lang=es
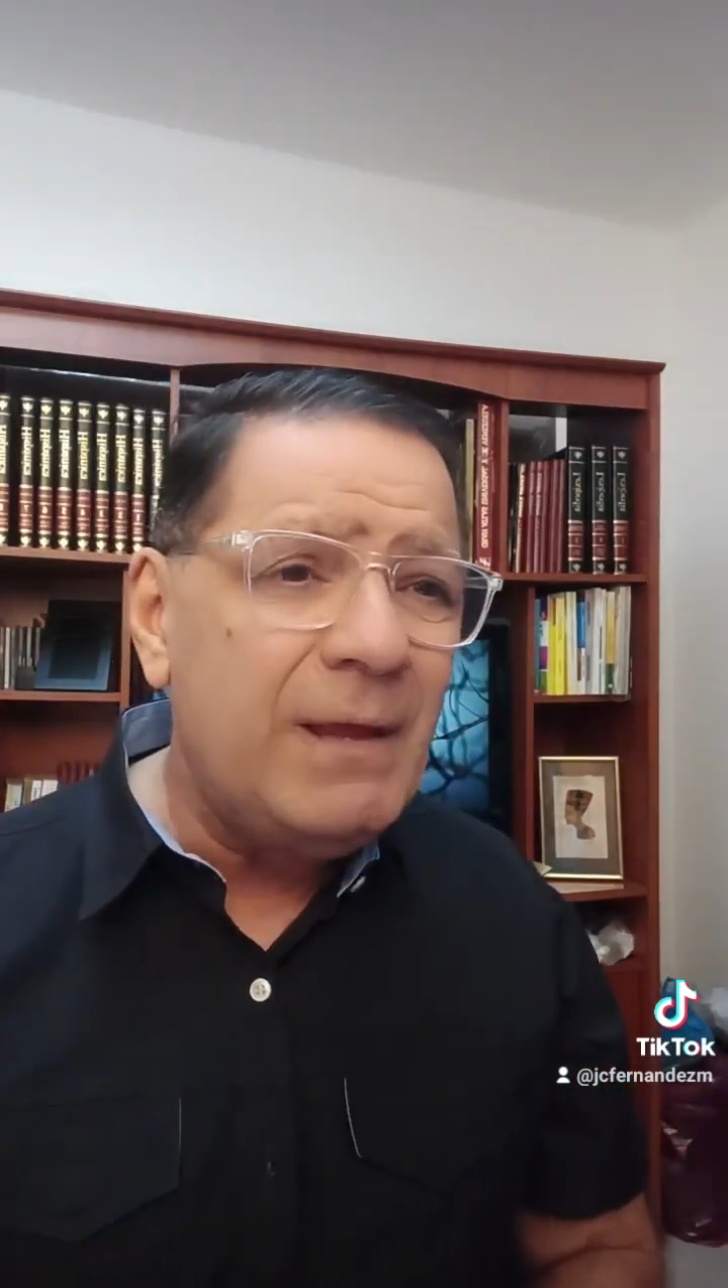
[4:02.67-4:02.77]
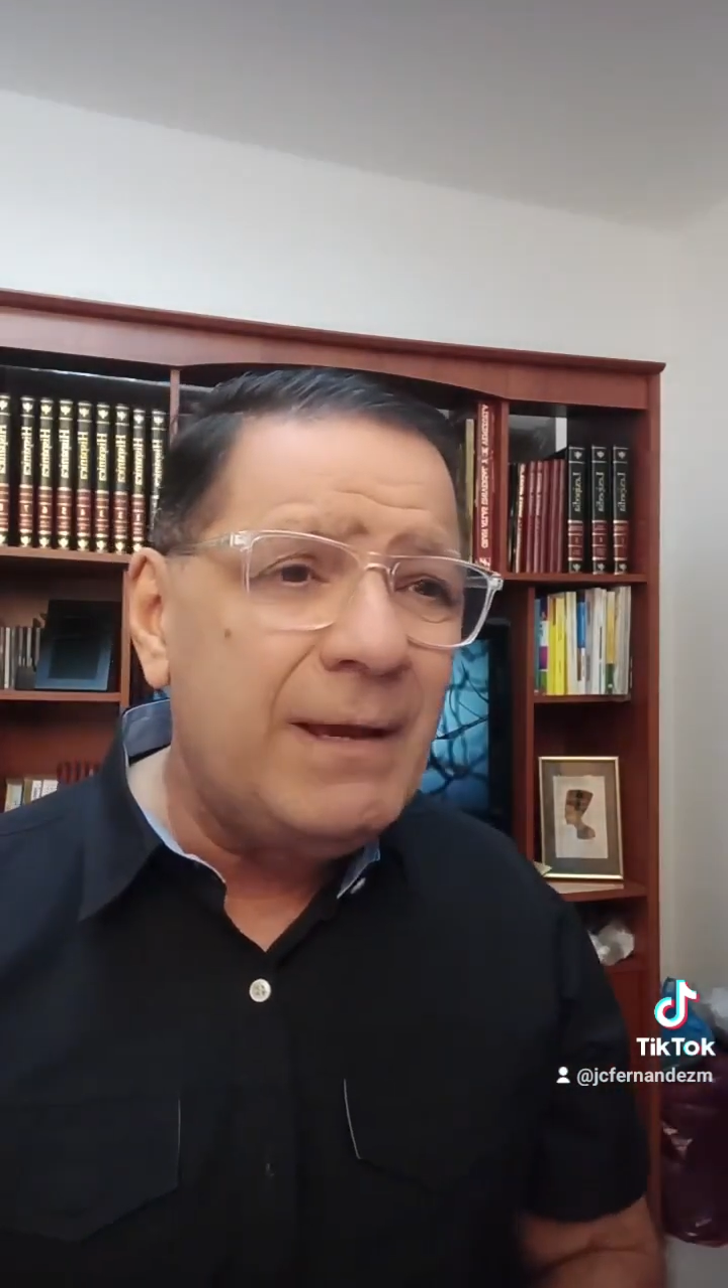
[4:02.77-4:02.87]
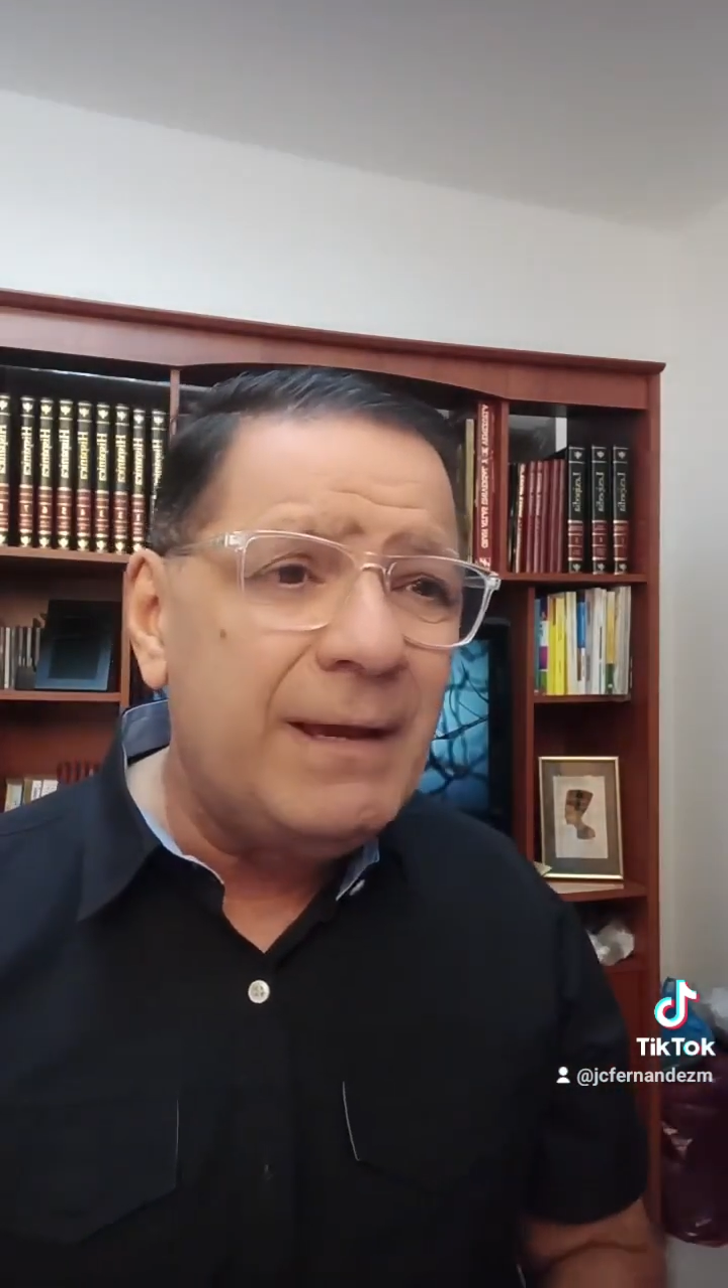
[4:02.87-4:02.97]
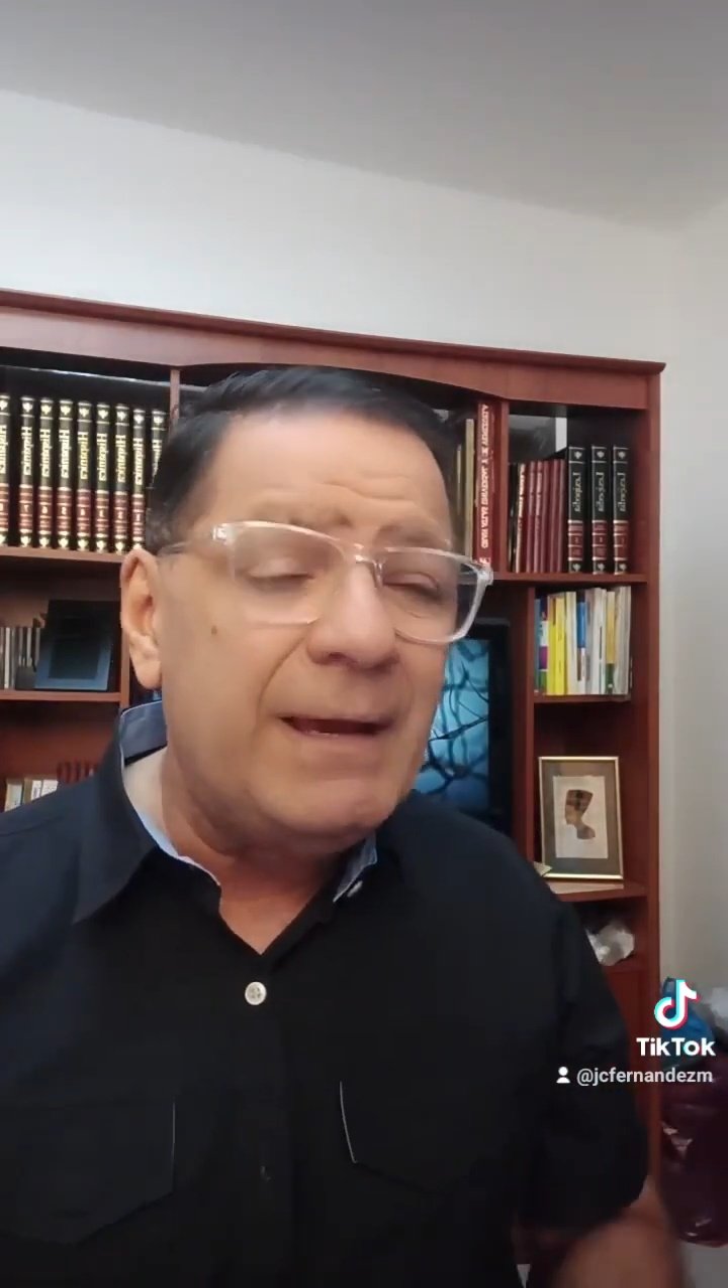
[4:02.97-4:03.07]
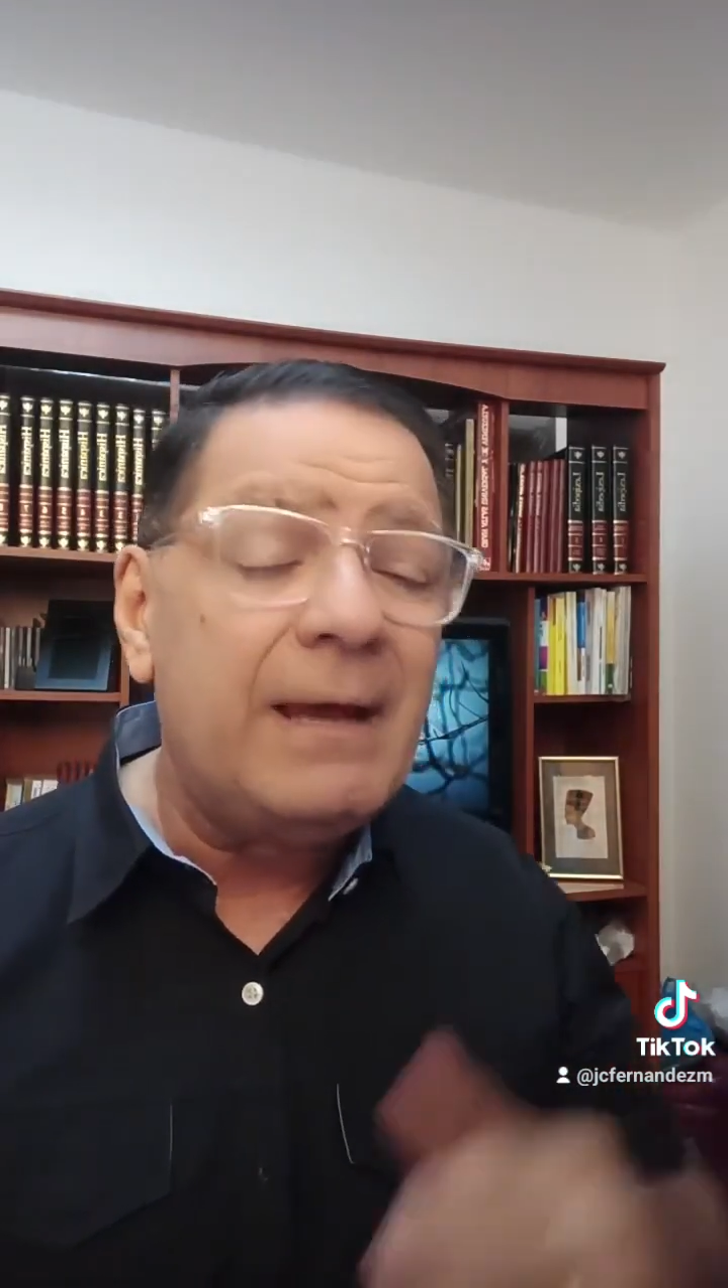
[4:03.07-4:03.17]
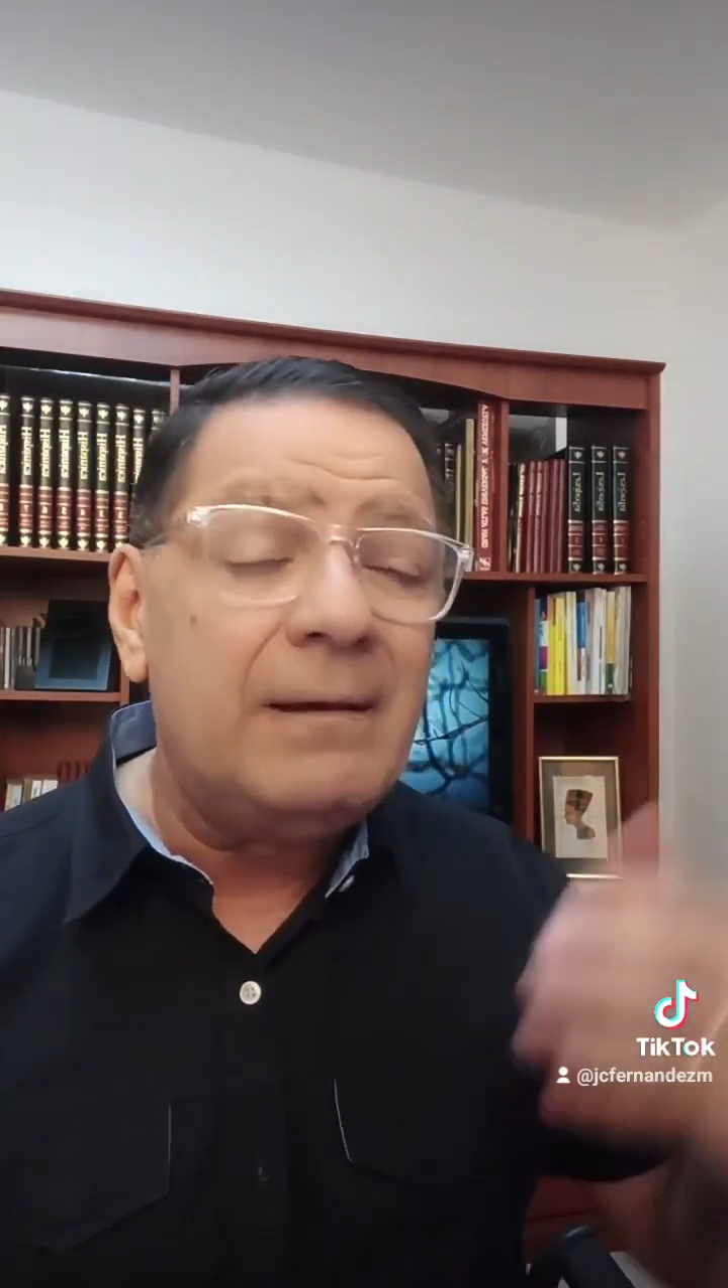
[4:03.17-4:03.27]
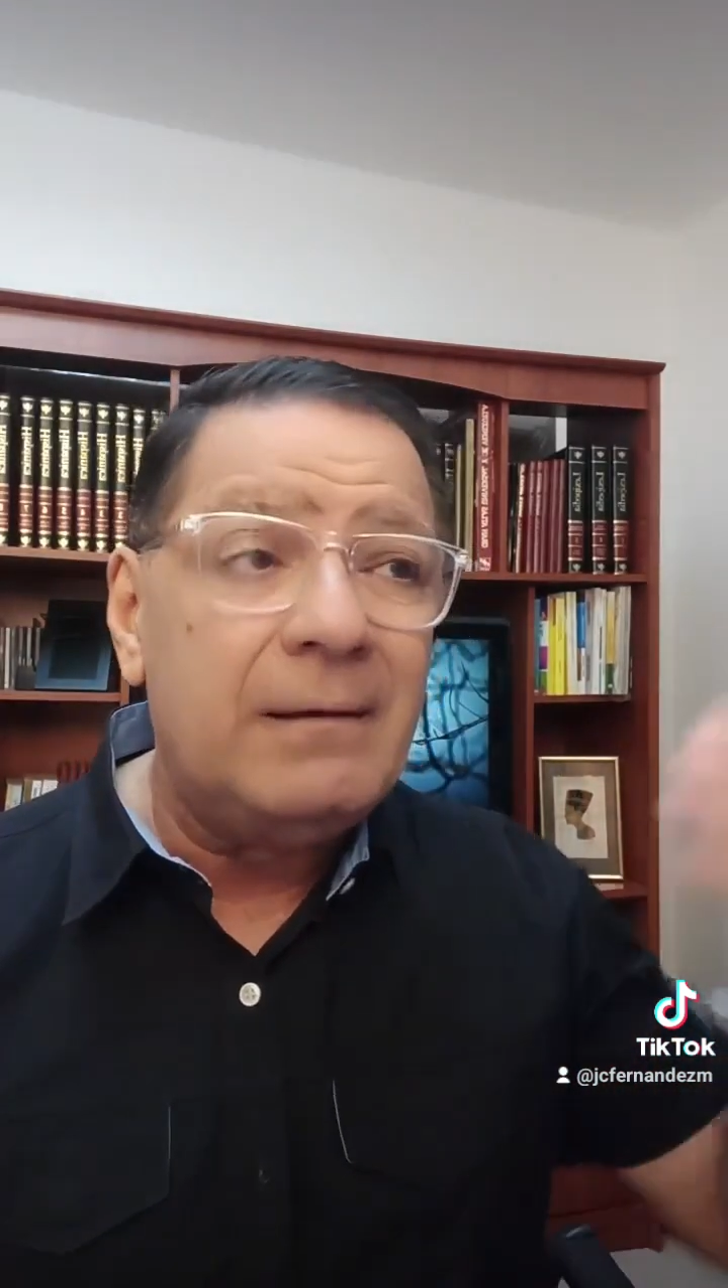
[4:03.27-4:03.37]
Eh,